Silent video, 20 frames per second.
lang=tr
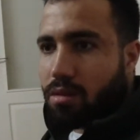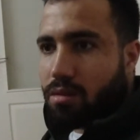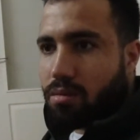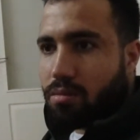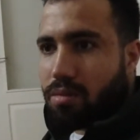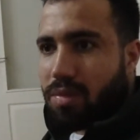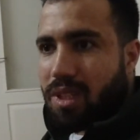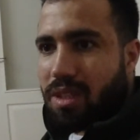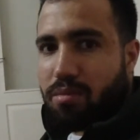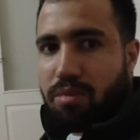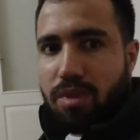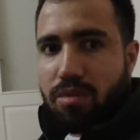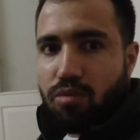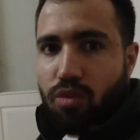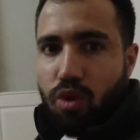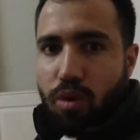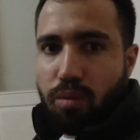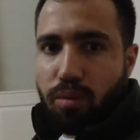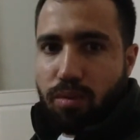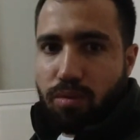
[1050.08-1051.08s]
Bir de bizim
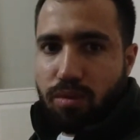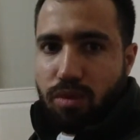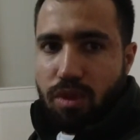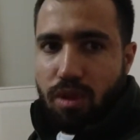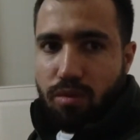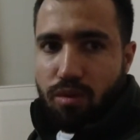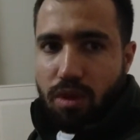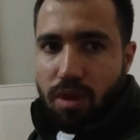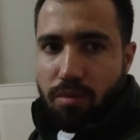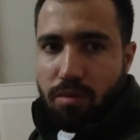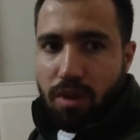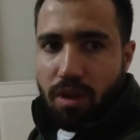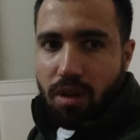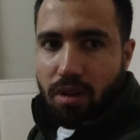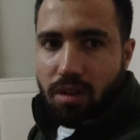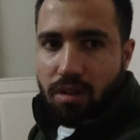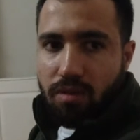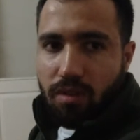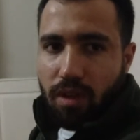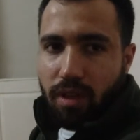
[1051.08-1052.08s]
toplumumuzda böyle bir
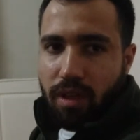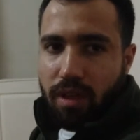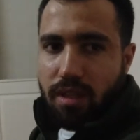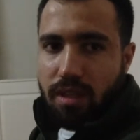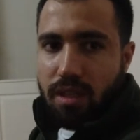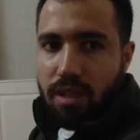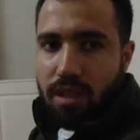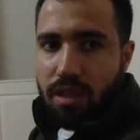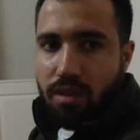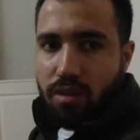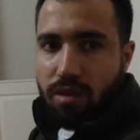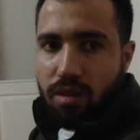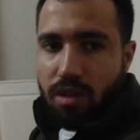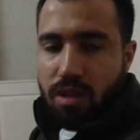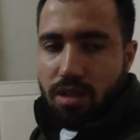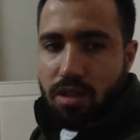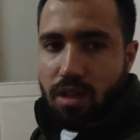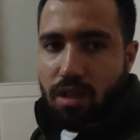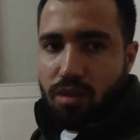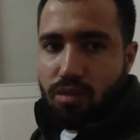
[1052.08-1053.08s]
algı var. Kesinlikle o
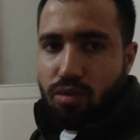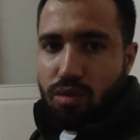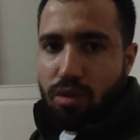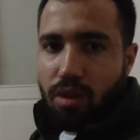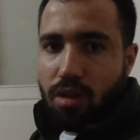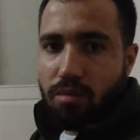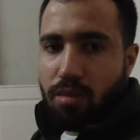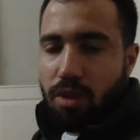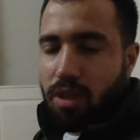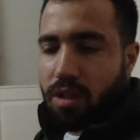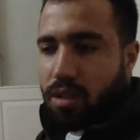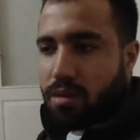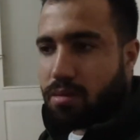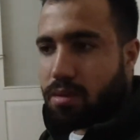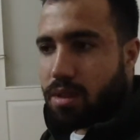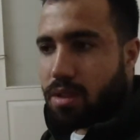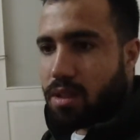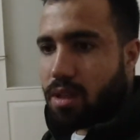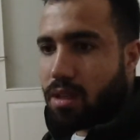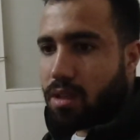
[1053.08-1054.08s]
ilaçları kullanmayın
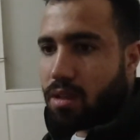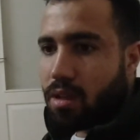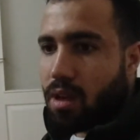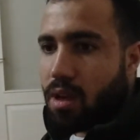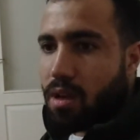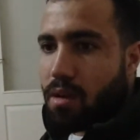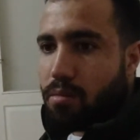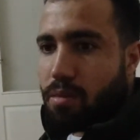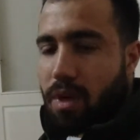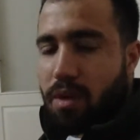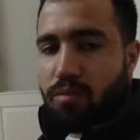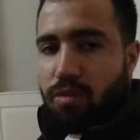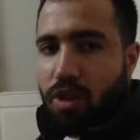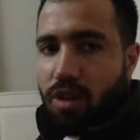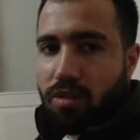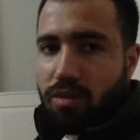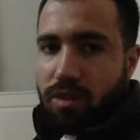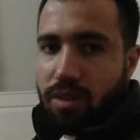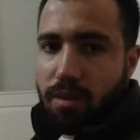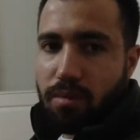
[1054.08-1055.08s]
gibisinden. Benim
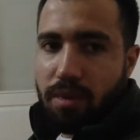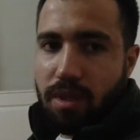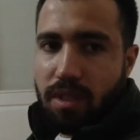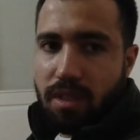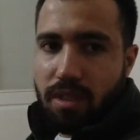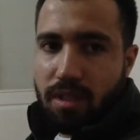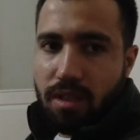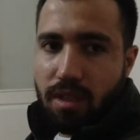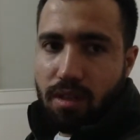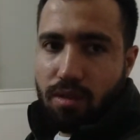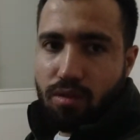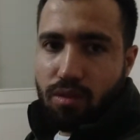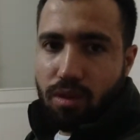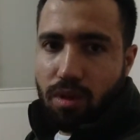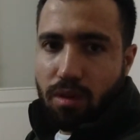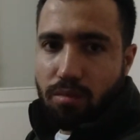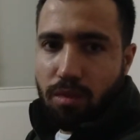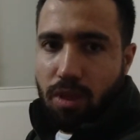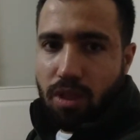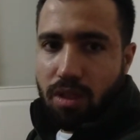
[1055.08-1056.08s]
tavsiyem kesinlikle
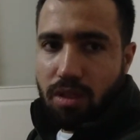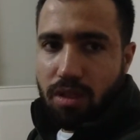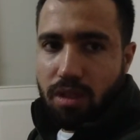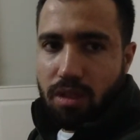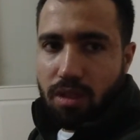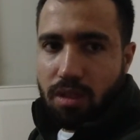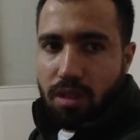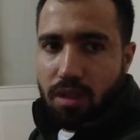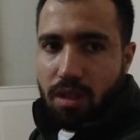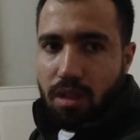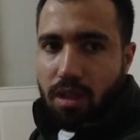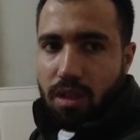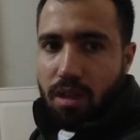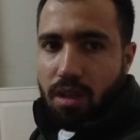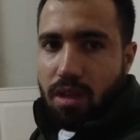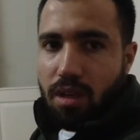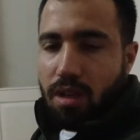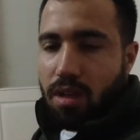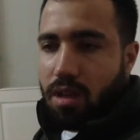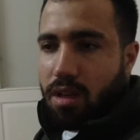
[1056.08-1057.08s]
kullanmanız.
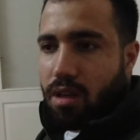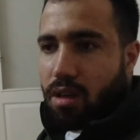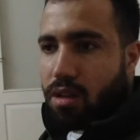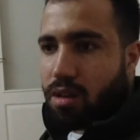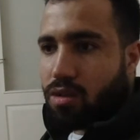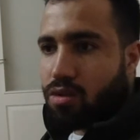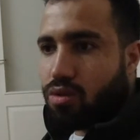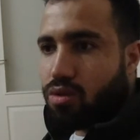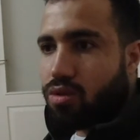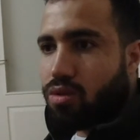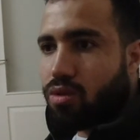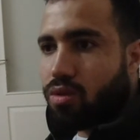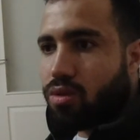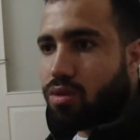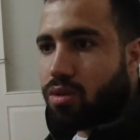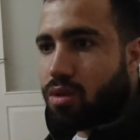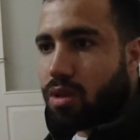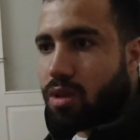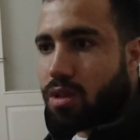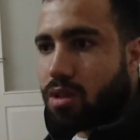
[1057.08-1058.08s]
E, çünkü
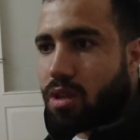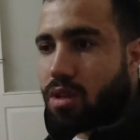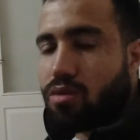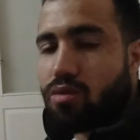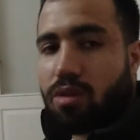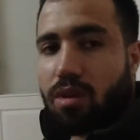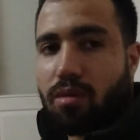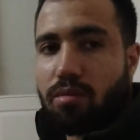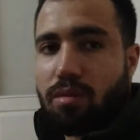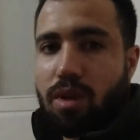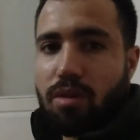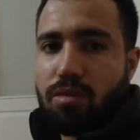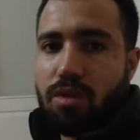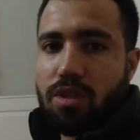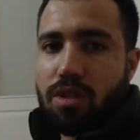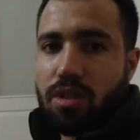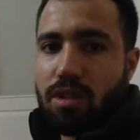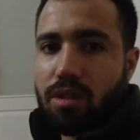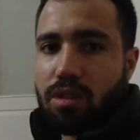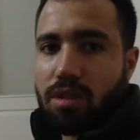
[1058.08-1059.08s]
ilaçlar kullanmaya
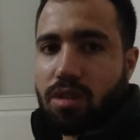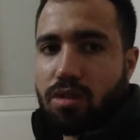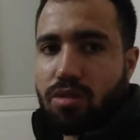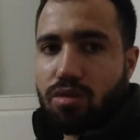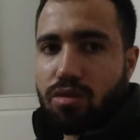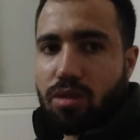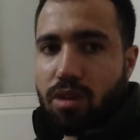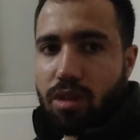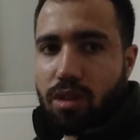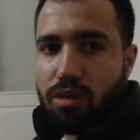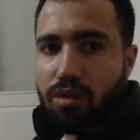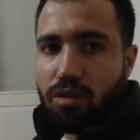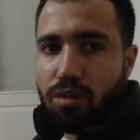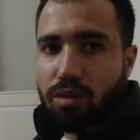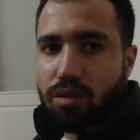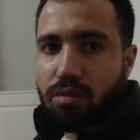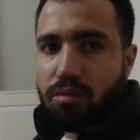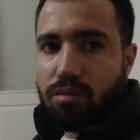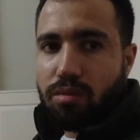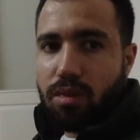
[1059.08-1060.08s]
başladıktan sonra iyi
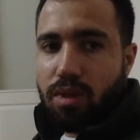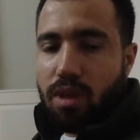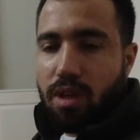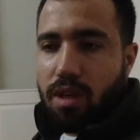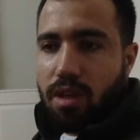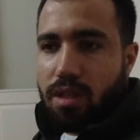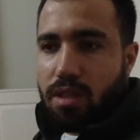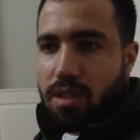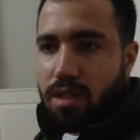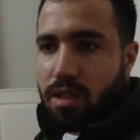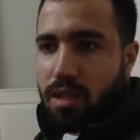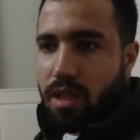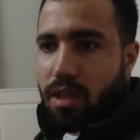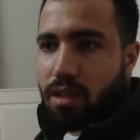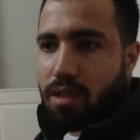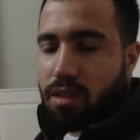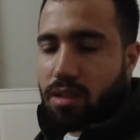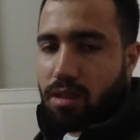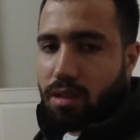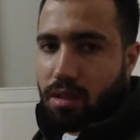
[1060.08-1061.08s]
oldum.
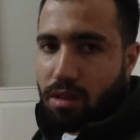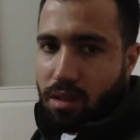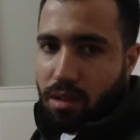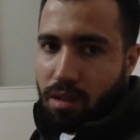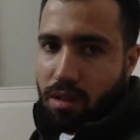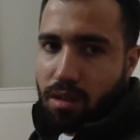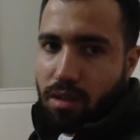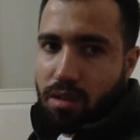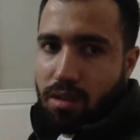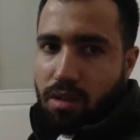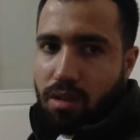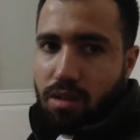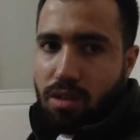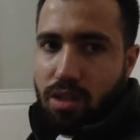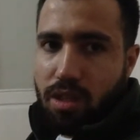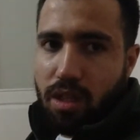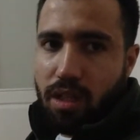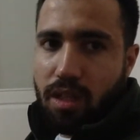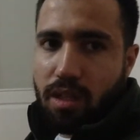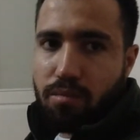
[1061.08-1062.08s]
Seyd e, aynı
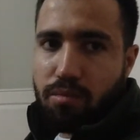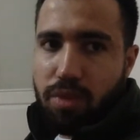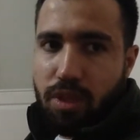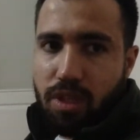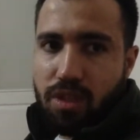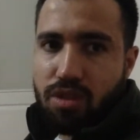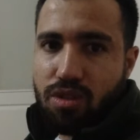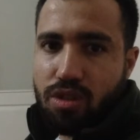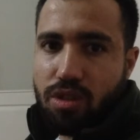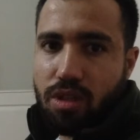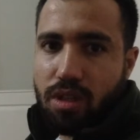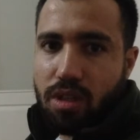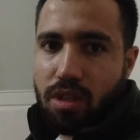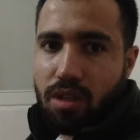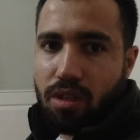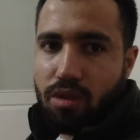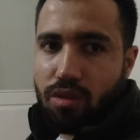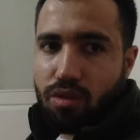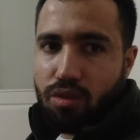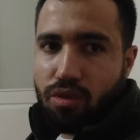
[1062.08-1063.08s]
şekilde birinci
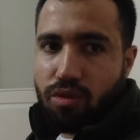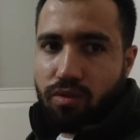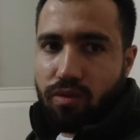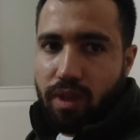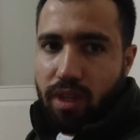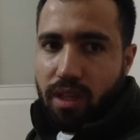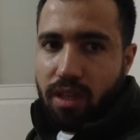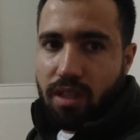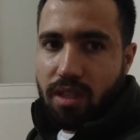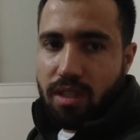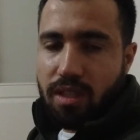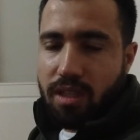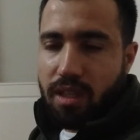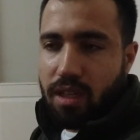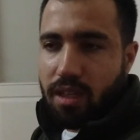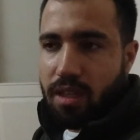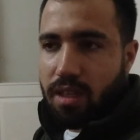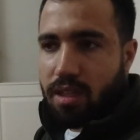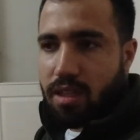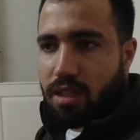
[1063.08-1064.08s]
gün verildi
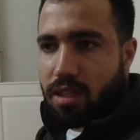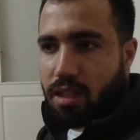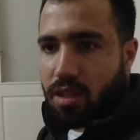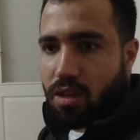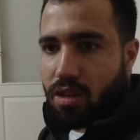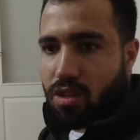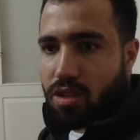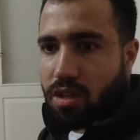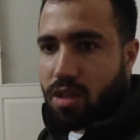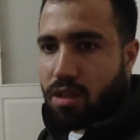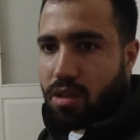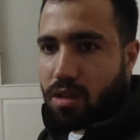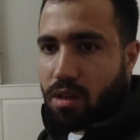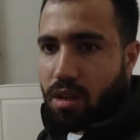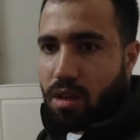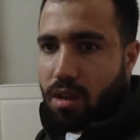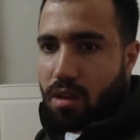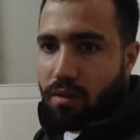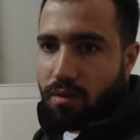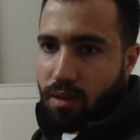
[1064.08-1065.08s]
Seyd'e ilaçlar
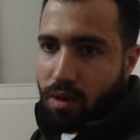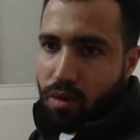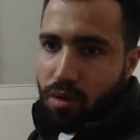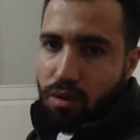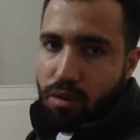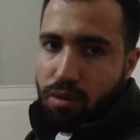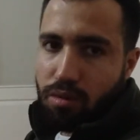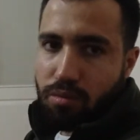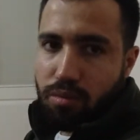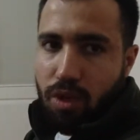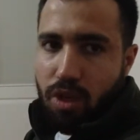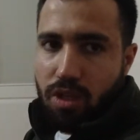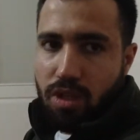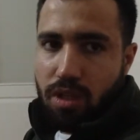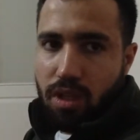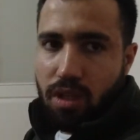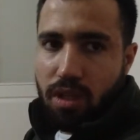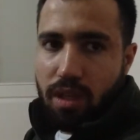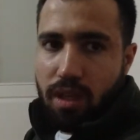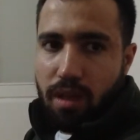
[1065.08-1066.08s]
ve o
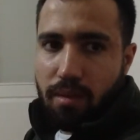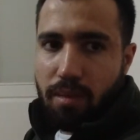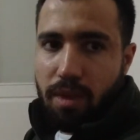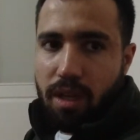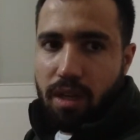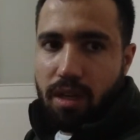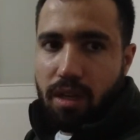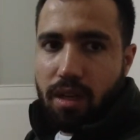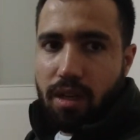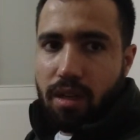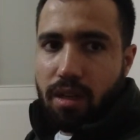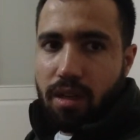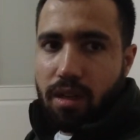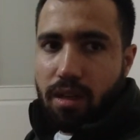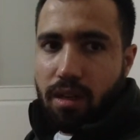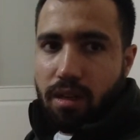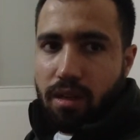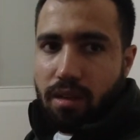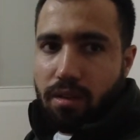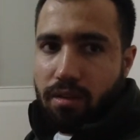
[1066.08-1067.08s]
başladı hemen.
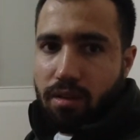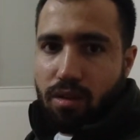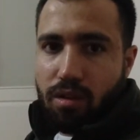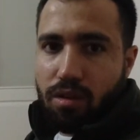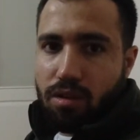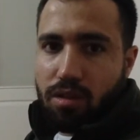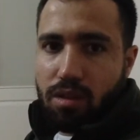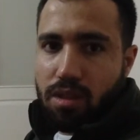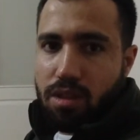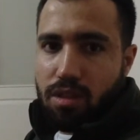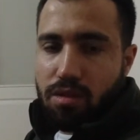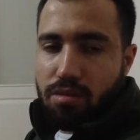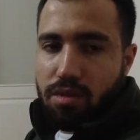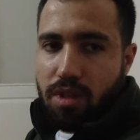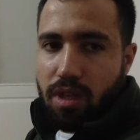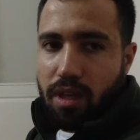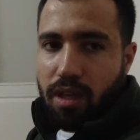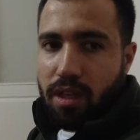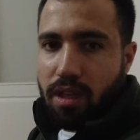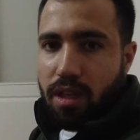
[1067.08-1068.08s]
Ve o hiçbir
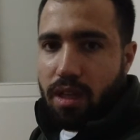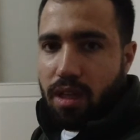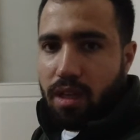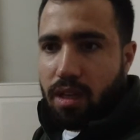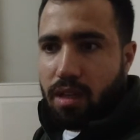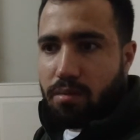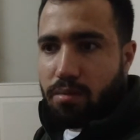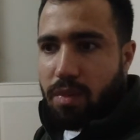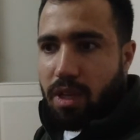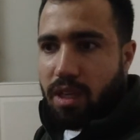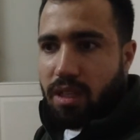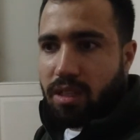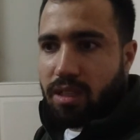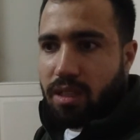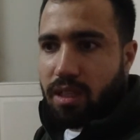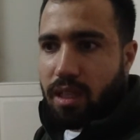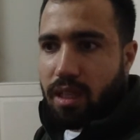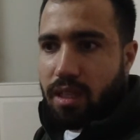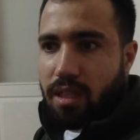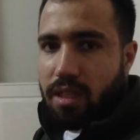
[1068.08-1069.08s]
şekilde
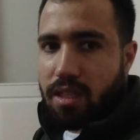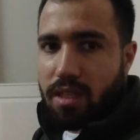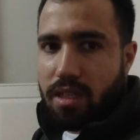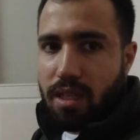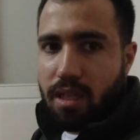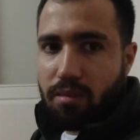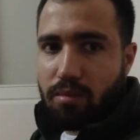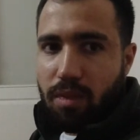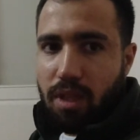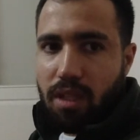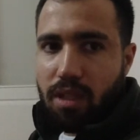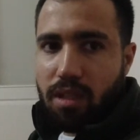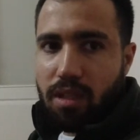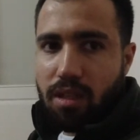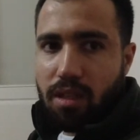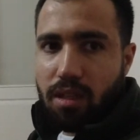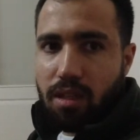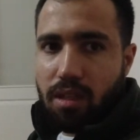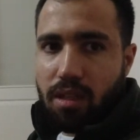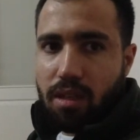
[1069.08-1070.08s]
belirtilerini hissetmedi.